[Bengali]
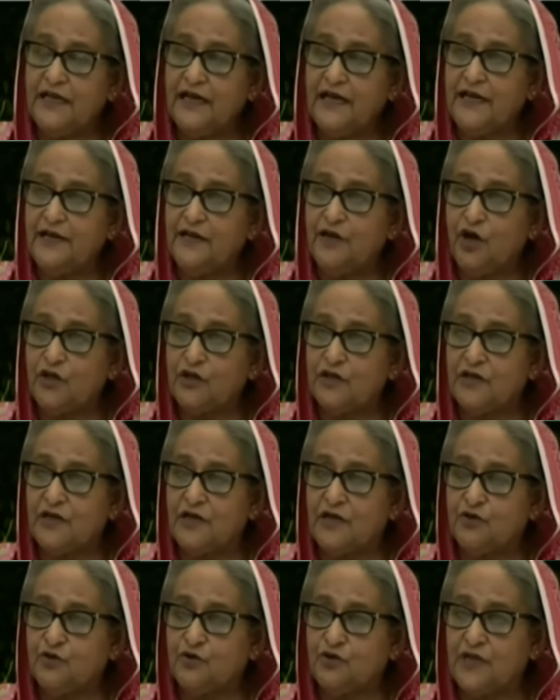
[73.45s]
এই
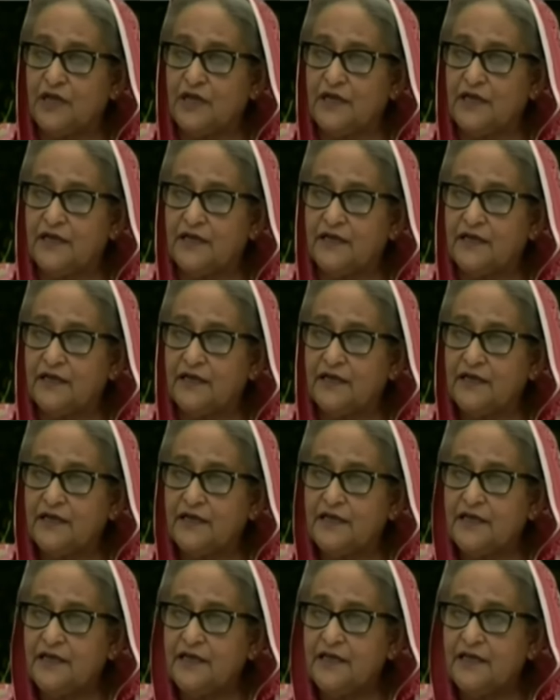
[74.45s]
হত্যাকাণ্ড চালায়
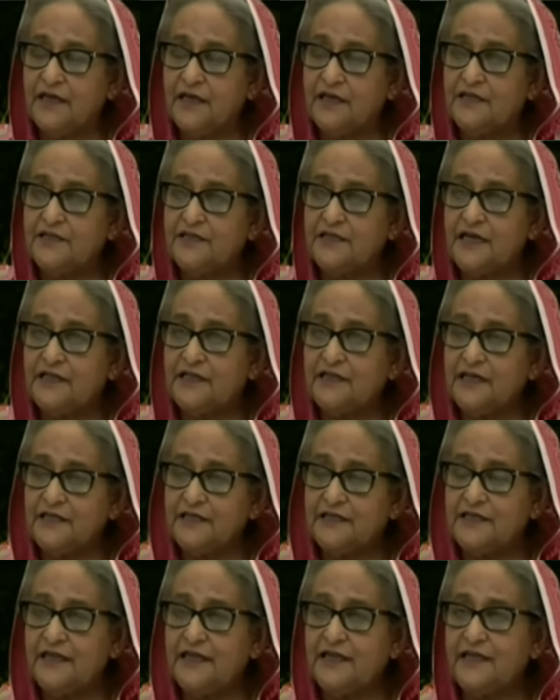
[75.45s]
সাতাশ
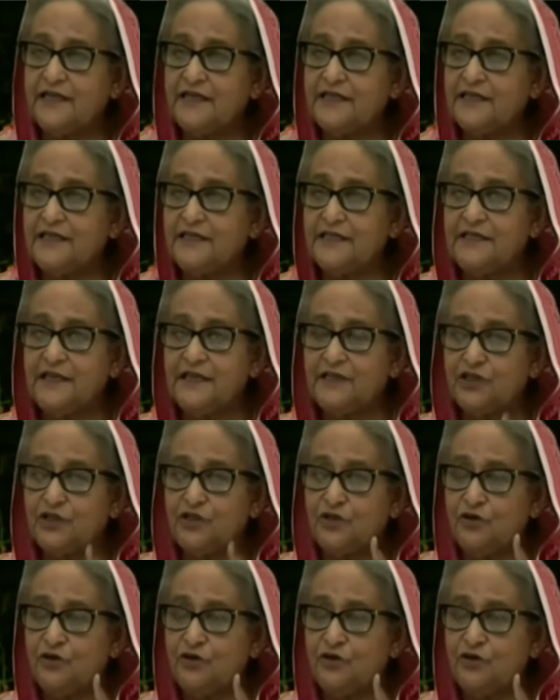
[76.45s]
তারিখে সে যাচ্ছিল